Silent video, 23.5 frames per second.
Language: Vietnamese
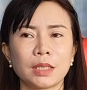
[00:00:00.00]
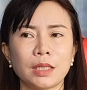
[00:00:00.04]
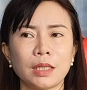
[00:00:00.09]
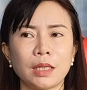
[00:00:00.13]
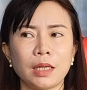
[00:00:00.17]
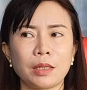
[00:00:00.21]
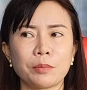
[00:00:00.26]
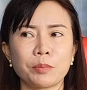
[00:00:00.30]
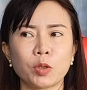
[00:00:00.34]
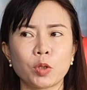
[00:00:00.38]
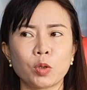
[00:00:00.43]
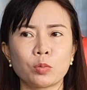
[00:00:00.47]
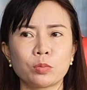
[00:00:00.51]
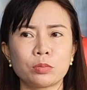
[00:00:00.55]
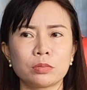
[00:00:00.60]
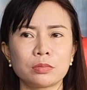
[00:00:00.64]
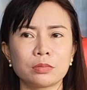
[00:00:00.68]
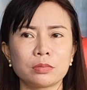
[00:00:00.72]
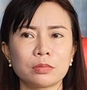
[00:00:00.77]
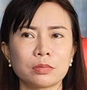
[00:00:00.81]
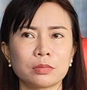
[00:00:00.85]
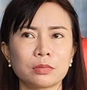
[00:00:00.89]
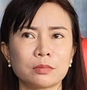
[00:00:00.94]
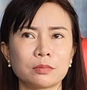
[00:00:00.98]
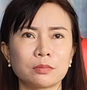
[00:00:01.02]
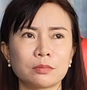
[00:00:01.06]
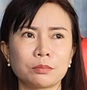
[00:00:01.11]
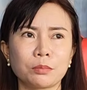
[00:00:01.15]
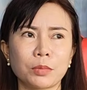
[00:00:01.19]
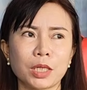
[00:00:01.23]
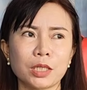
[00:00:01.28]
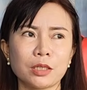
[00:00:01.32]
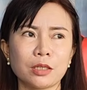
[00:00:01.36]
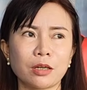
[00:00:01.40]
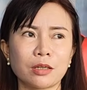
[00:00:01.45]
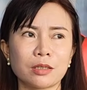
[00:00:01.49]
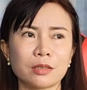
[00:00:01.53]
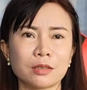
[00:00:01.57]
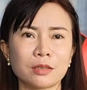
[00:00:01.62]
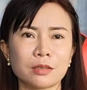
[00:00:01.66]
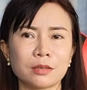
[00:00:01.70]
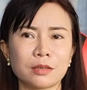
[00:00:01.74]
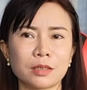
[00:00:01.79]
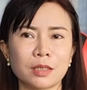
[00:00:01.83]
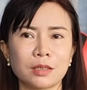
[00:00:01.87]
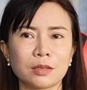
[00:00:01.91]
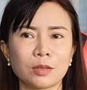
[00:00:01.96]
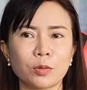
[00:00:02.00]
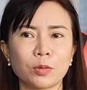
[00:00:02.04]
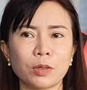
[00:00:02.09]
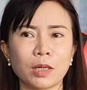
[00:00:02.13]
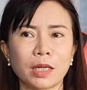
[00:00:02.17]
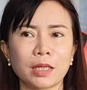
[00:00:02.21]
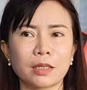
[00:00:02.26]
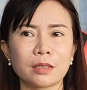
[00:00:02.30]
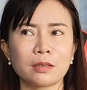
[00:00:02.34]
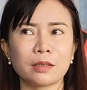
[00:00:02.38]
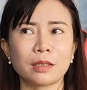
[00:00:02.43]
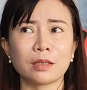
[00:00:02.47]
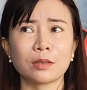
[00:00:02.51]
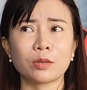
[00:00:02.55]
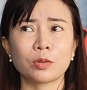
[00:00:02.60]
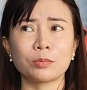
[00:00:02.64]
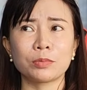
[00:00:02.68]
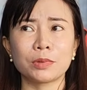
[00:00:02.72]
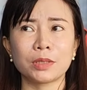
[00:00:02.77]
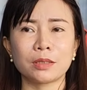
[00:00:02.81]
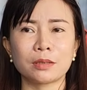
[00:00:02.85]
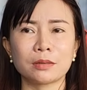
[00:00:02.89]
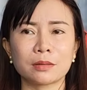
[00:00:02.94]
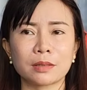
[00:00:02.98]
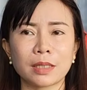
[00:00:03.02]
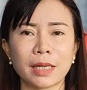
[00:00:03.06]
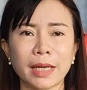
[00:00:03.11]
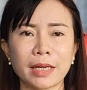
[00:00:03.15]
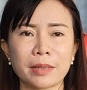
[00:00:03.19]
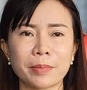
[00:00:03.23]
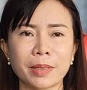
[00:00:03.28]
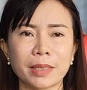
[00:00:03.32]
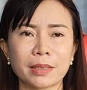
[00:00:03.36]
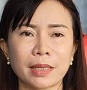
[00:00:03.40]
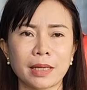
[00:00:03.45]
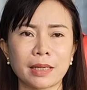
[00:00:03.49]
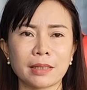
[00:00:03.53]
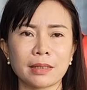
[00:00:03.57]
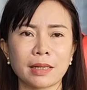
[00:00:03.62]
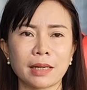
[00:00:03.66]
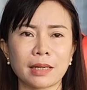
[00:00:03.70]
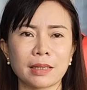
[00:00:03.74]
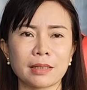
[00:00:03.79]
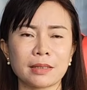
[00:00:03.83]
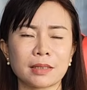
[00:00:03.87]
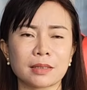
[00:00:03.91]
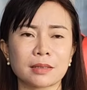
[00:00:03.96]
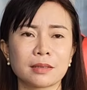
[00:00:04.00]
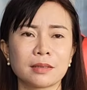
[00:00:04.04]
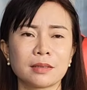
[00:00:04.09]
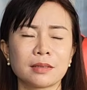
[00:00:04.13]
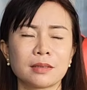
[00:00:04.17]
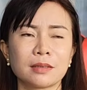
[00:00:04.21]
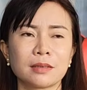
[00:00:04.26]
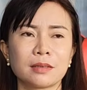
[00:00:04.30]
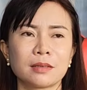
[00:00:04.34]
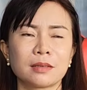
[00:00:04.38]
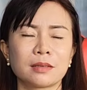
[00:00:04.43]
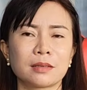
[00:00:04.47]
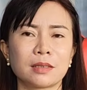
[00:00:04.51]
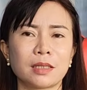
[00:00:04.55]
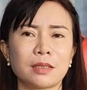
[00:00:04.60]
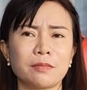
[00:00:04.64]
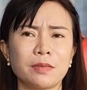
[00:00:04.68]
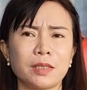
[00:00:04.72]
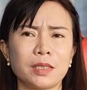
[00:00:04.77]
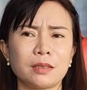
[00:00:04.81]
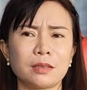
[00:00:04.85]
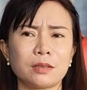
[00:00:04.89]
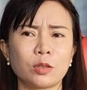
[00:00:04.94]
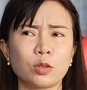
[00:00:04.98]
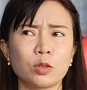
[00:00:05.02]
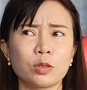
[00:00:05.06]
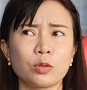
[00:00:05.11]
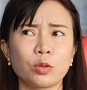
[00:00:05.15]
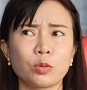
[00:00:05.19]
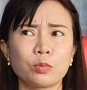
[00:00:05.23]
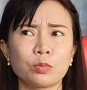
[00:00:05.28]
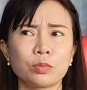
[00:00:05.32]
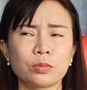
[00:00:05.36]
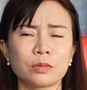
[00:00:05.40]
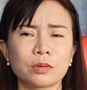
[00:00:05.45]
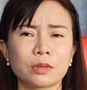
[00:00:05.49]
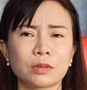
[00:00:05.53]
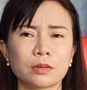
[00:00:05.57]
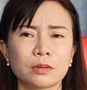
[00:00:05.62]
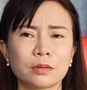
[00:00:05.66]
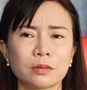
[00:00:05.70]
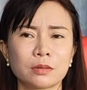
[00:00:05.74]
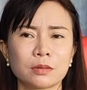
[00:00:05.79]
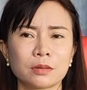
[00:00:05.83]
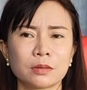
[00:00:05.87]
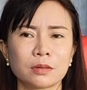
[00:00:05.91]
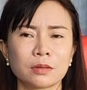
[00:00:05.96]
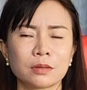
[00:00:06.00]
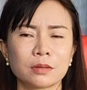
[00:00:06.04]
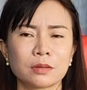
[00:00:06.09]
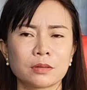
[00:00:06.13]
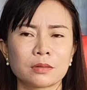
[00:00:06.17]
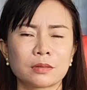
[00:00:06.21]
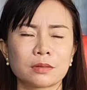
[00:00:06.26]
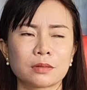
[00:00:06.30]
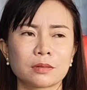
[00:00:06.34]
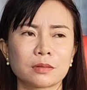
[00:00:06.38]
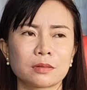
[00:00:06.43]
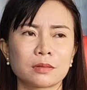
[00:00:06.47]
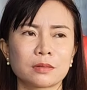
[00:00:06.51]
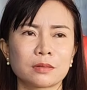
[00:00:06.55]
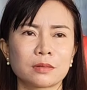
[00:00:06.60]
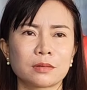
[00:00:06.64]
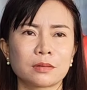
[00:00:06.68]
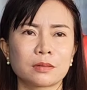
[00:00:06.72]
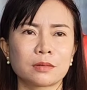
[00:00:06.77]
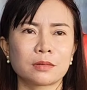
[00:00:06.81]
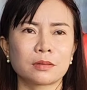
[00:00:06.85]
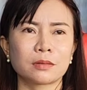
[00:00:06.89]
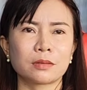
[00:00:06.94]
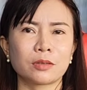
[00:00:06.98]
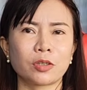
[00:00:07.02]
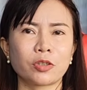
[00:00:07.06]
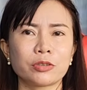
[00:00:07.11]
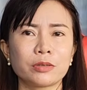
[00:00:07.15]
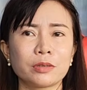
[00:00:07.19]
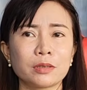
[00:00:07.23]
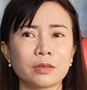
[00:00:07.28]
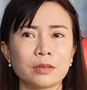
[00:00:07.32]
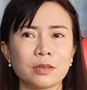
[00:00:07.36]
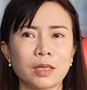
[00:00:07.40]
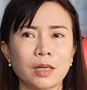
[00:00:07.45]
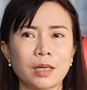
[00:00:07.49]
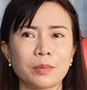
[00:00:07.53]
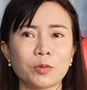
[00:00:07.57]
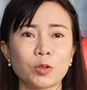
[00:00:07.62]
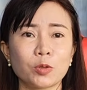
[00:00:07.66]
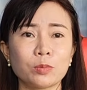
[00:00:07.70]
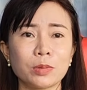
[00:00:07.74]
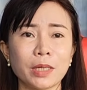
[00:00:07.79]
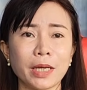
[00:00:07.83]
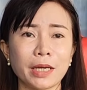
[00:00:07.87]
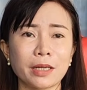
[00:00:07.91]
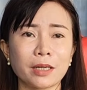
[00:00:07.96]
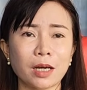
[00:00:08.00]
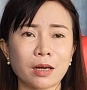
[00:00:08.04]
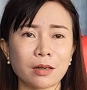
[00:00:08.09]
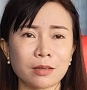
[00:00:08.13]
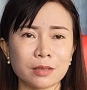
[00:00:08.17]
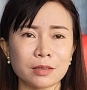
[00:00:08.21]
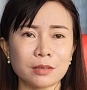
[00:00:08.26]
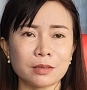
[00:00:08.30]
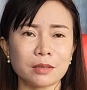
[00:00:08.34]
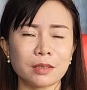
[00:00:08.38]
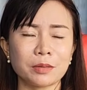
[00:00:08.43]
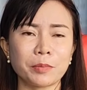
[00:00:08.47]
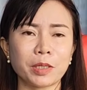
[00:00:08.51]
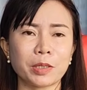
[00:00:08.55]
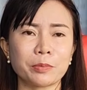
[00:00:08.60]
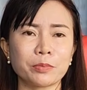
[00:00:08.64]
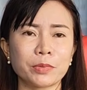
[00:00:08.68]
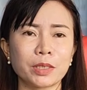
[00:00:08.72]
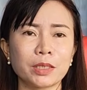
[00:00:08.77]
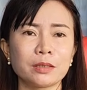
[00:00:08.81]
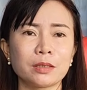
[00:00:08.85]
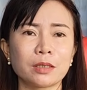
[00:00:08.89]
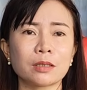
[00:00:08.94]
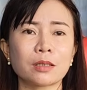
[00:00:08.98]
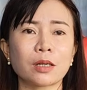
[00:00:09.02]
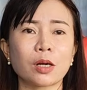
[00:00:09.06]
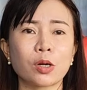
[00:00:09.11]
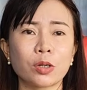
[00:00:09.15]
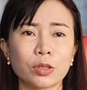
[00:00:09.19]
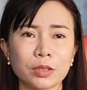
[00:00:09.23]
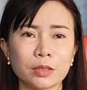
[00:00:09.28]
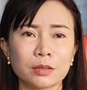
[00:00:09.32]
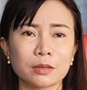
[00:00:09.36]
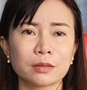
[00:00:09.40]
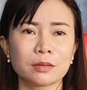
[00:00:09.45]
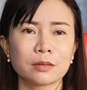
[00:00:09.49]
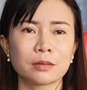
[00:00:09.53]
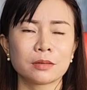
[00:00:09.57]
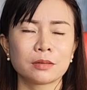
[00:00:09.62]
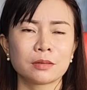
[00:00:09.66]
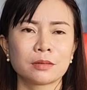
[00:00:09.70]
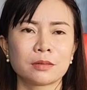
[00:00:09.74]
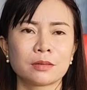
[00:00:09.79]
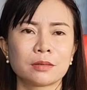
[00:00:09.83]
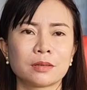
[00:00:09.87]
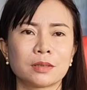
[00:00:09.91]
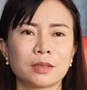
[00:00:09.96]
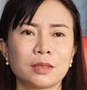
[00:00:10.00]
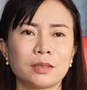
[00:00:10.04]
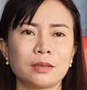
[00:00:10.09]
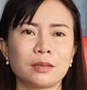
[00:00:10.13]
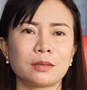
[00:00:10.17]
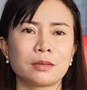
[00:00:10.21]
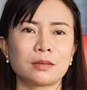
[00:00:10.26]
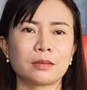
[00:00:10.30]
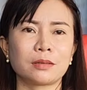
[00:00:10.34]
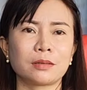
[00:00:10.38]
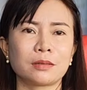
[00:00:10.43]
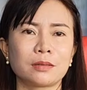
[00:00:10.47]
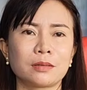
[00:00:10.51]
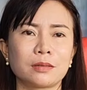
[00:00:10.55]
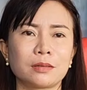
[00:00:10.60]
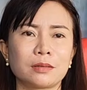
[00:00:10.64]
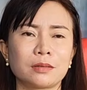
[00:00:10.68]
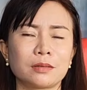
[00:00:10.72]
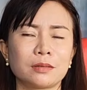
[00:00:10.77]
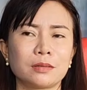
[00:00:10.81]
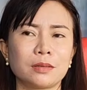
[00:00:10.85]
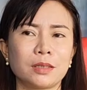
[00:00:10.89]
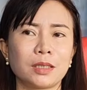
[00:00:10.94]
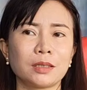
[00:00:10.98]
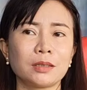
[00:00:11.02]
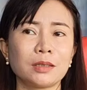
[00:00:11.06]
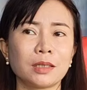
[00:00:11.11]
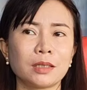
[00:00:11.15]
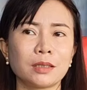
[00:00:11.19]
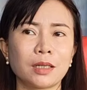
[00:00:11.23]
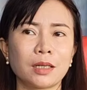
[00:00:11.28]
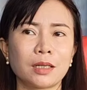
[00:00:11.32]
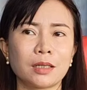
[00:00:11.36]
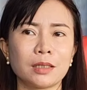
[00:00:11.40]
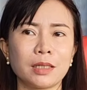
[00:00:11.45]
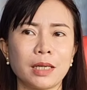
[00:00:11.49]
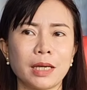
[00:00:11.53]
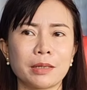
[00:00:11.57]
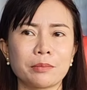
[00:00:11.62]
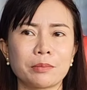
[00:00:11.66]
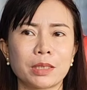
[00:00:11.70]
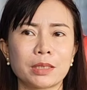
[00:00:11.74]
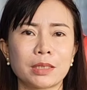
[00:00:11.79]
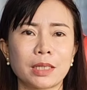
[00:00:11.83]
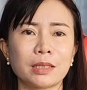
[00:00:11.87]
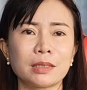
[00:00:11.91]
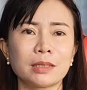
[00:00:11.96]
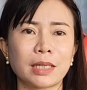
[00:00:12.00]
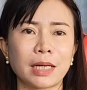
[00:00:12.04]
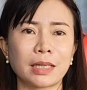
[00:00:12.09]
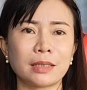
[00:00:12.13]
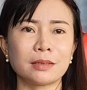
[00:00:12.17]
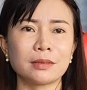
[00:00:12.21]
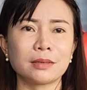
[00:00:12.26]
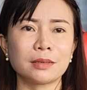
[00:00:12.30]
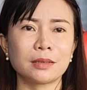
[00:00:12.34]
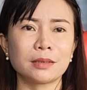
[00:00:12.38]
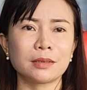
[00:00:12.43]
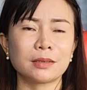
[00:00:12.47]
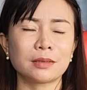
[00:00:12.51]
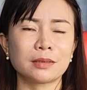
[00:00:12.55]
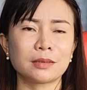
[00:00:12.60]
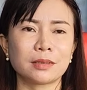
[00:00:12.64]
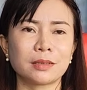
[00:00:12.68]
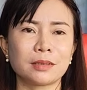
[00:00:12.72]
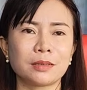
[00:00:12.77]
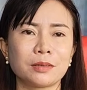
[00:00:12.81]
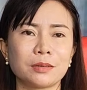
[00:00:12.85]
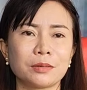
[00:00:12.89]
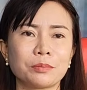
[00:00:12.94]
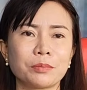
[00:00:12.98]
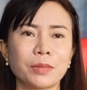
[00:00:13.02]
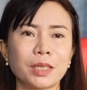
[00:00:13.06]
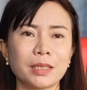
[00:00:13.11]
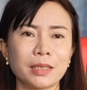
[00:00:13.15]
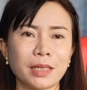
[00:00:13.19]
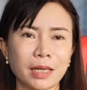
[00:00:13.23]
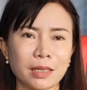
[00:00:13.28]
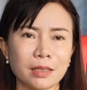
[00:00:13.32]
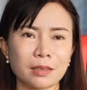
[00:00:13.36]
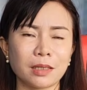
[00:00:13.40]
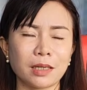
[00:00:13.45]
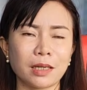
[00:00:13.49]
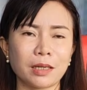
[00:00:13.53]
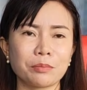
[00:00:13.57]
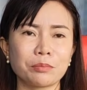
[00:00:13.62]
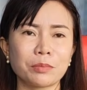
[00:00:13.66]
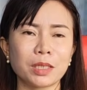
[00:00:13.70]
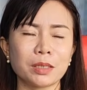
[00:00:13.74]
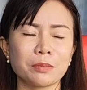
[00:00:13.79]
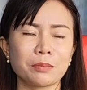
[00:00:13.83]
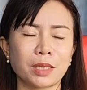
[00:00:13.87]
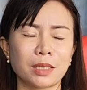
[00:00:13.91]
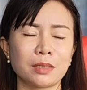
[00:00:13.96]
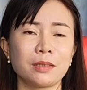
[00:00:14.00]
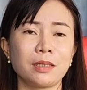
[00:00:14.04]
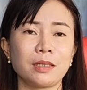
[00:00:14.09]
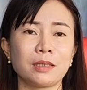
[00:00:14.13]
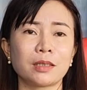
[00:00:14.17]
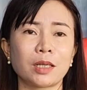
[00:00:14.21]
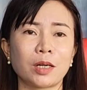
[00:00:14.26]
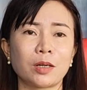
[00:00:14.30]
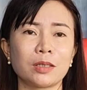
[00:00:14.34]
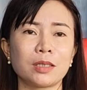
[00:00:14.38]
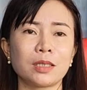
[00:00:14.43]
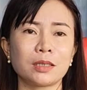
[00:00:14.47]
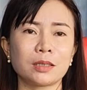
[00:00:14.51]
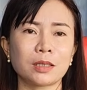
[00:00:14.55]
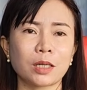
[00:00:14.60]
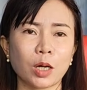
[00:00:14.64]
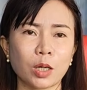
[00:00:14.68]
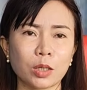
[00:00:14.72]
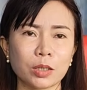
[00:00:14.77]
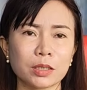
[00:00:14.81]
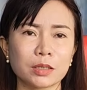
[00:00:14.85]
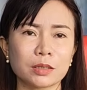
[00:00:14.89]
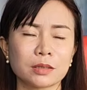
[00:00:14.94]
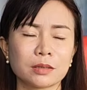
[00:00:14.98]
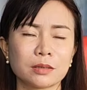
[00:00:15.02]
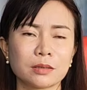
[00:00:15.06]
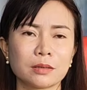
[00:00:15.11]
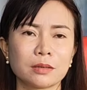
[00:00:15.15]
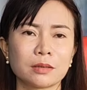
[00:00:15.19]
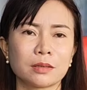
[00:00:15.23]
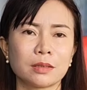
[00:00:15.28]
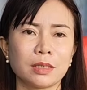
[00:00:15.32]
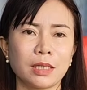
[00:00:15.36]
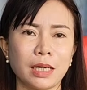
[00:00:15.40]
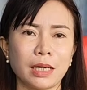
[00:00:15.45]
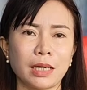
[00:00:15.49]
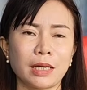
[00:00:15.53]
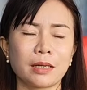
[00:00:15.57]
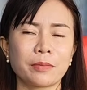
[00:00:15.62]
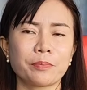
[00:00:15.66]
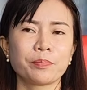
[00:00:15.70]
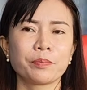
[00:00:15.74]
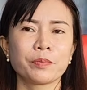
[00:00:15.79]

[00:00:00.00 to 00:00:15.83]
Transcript: em cũng mới coi chương trình của anh chắc cũng chừng hai ba tháng nay à ừ. tại vì nói chung uh, hồi trước giờ em cũng nghe nói nhưng mà em ít có coi ừ. thì uh, những cái thời gian mà rảnh rảnh đó, thì mới đây thì em mới mở điện thoại lên coi ừ. dạ